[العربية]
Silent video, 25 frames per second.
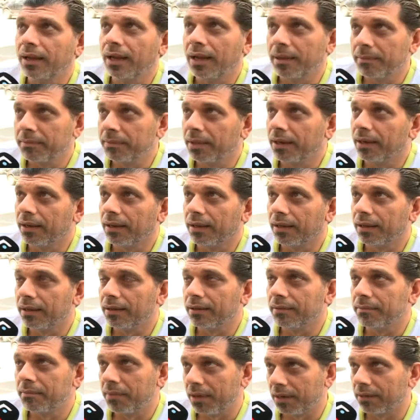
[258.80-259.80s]
الحمد لله
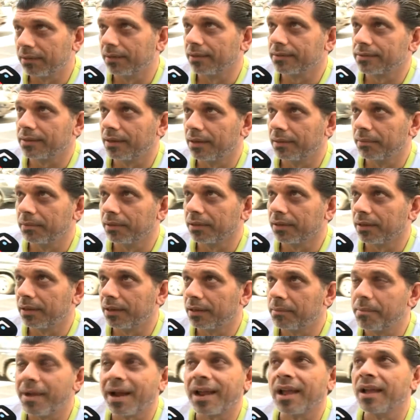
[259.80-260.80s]
مرتي
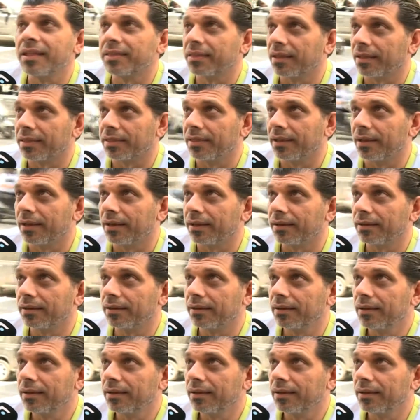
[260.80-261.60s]
سابقه ما كانت تنق